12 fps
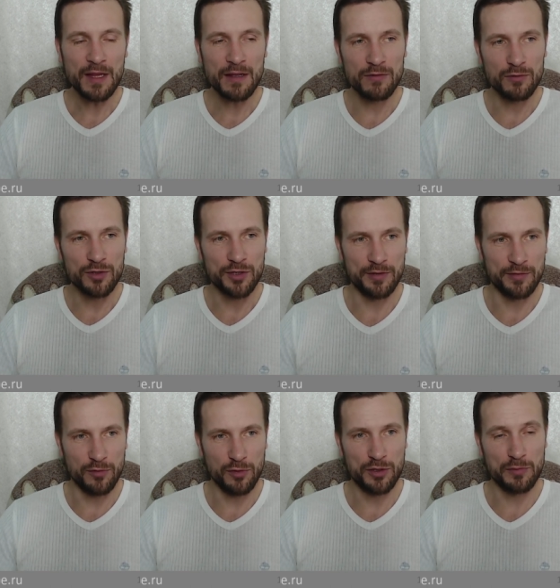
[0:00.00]
Очень,
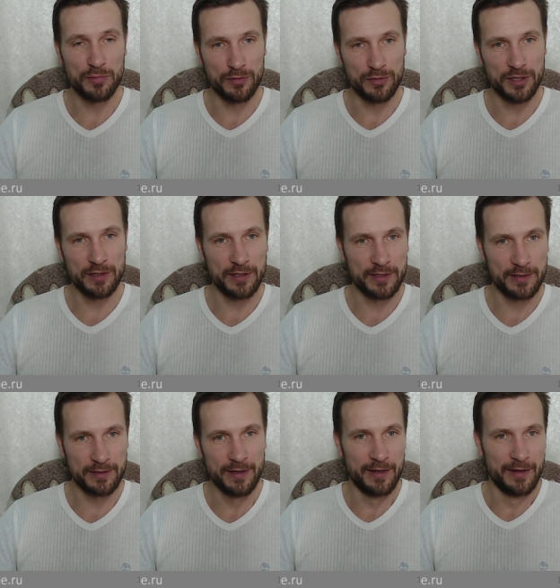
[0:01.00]
очень
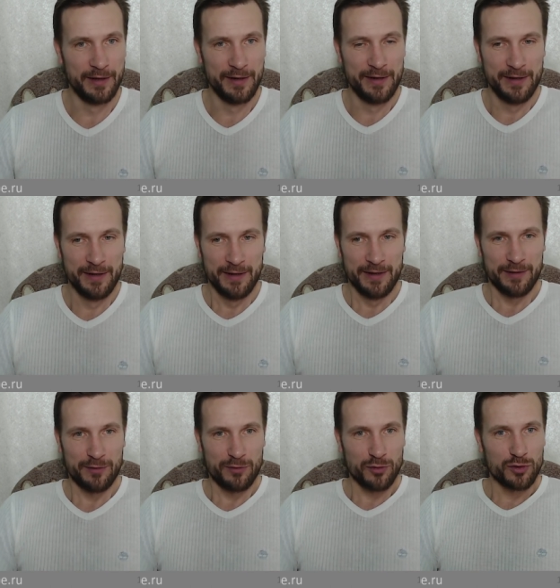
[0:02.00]
получилось
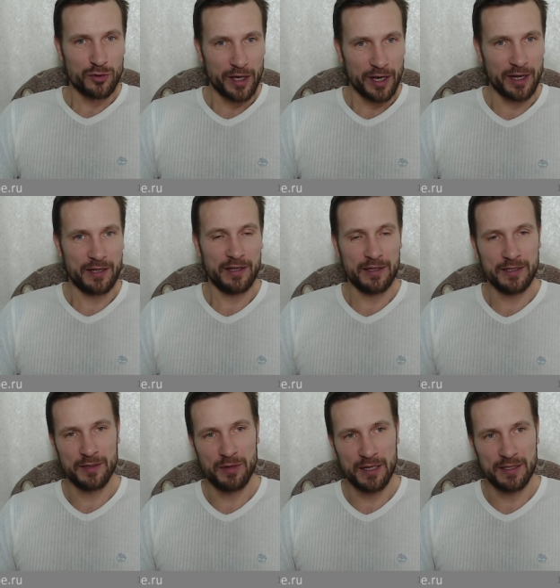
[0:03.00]
то, что я хотел
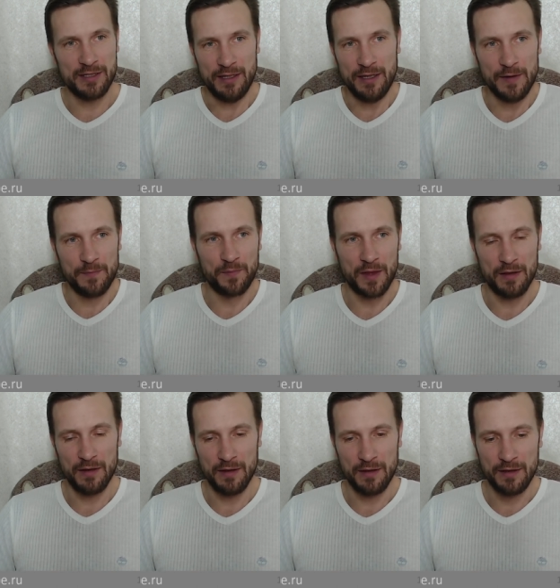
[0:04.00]
изобразить. Да?
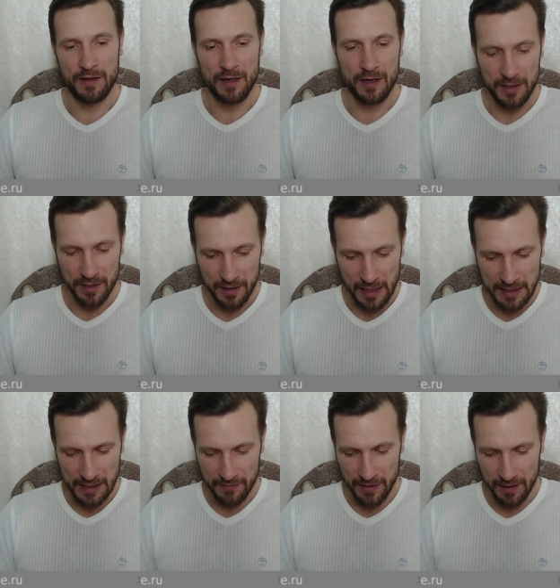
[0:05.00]
Э, я хотел,
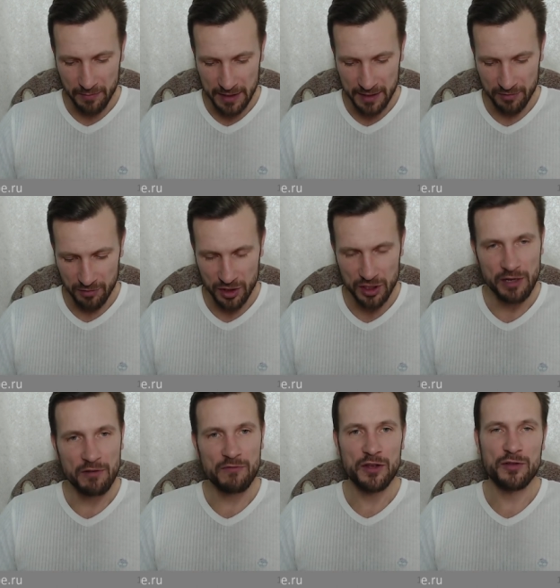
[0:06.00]
основная мысль
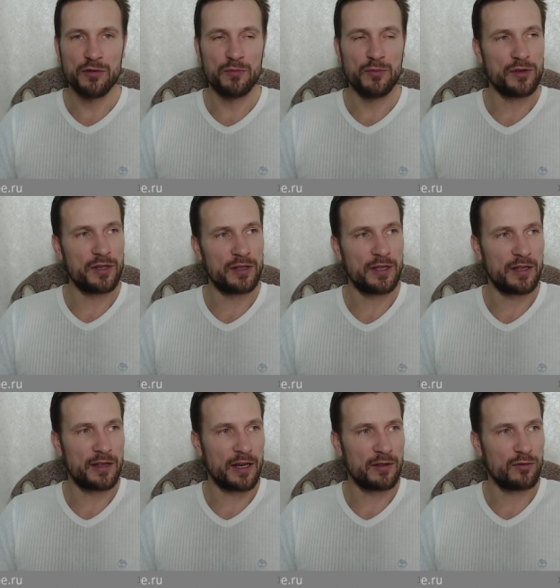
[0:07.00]
сегодняшнего видео будет
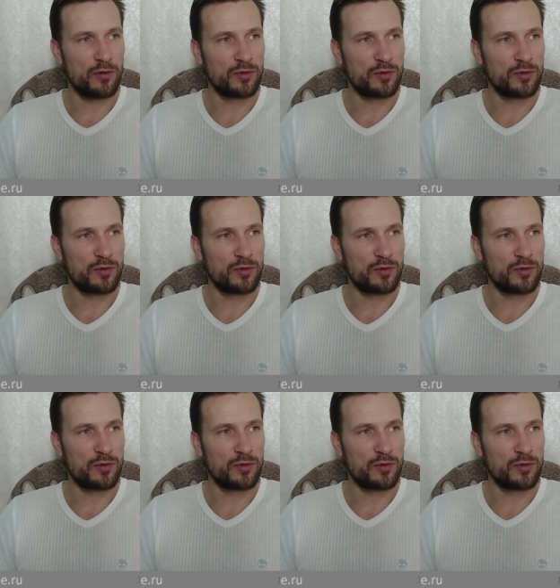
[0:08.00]
это о том,